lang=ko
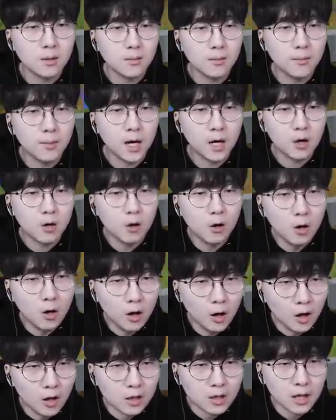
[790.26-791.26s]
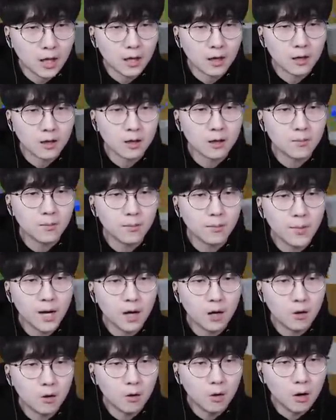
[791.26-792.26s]
맞고 어택
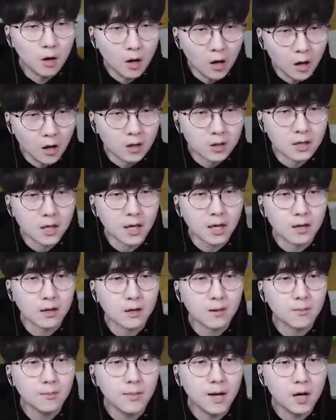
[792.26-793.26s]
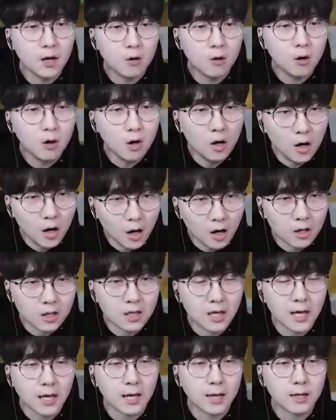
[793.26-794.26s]
맞고 어택 맞고
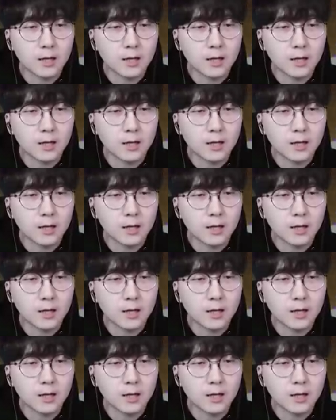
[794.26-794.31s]
어택